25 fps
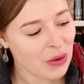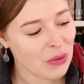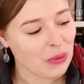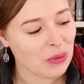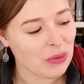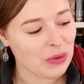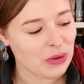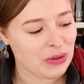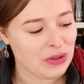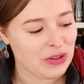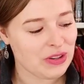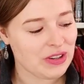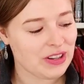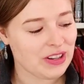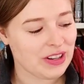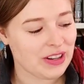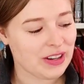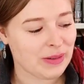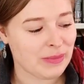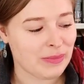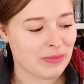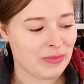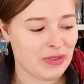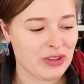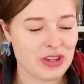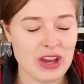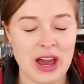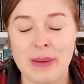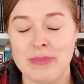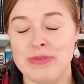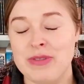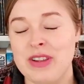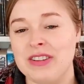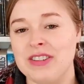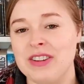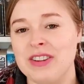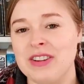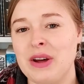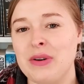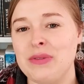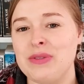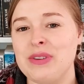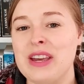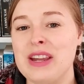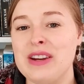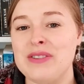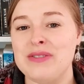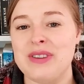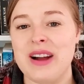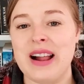Und ähm, ja, das ist auf
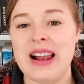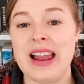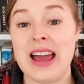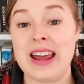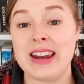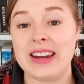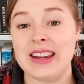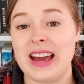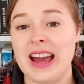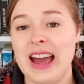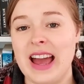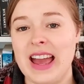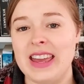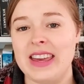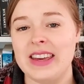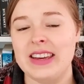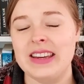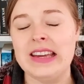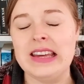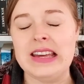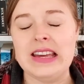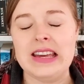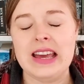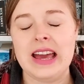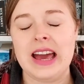jeden Fall eine Reihe,